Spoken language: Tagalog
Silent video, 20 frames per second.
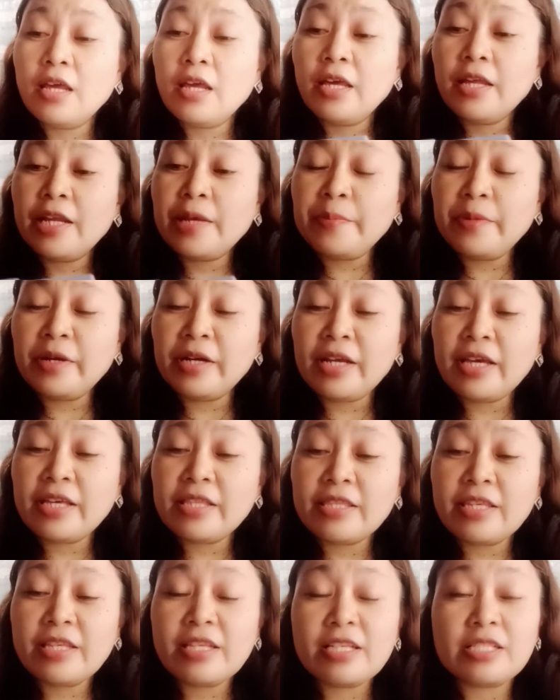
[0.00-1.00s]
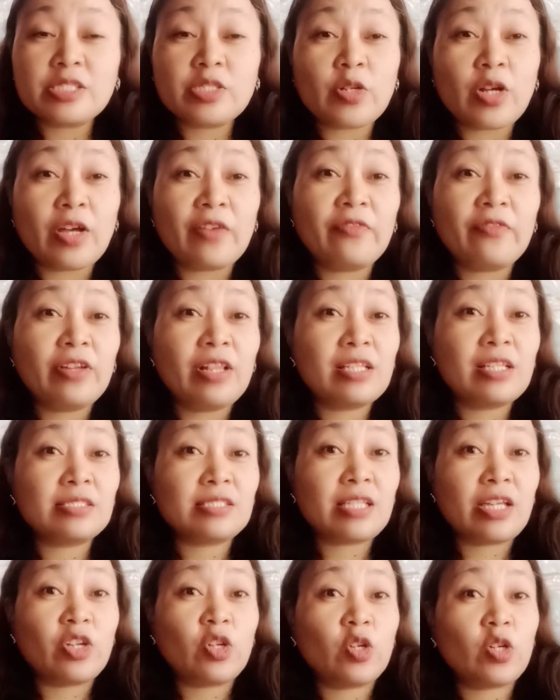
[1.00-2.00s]
Number 19 is travel
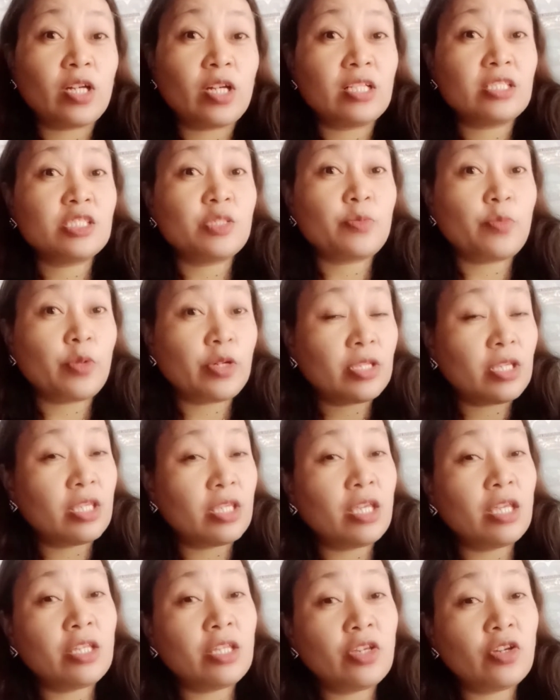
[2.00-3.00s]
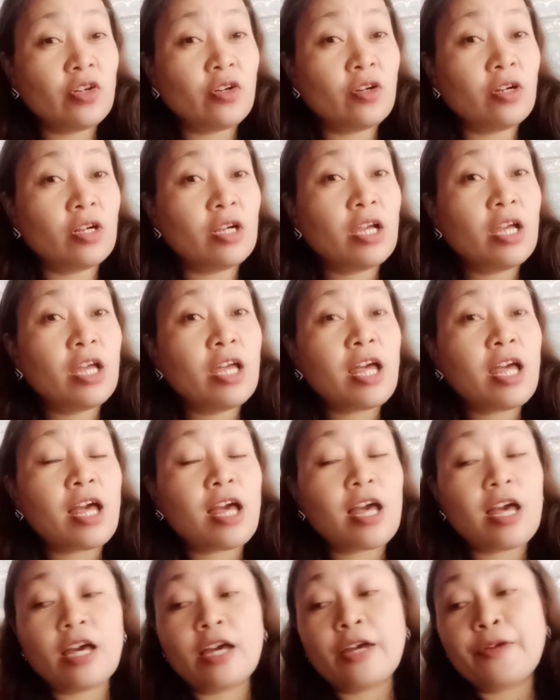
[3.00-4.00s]
essentials. Pwede din yung
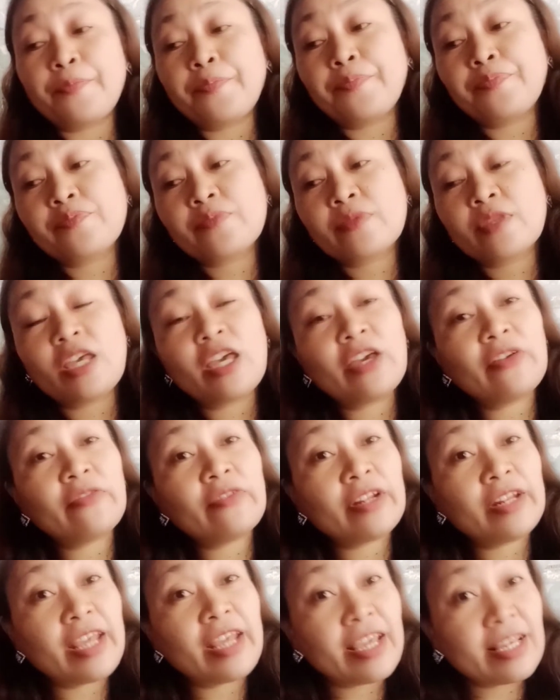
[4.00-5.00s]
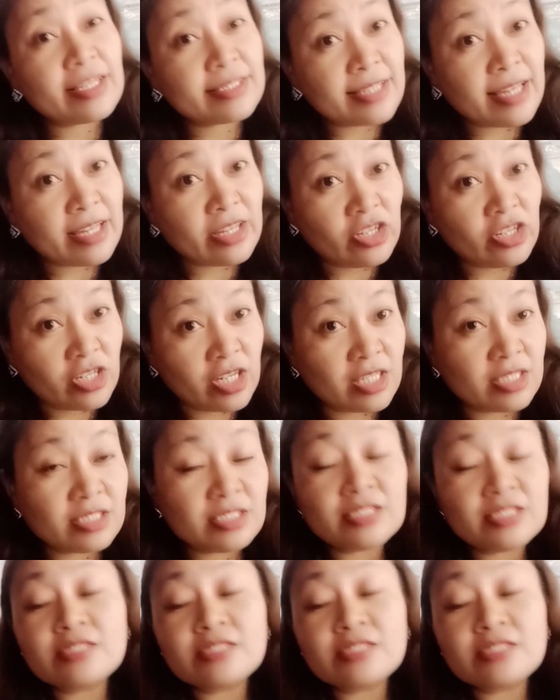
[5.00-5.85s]
uh, everyday essentials.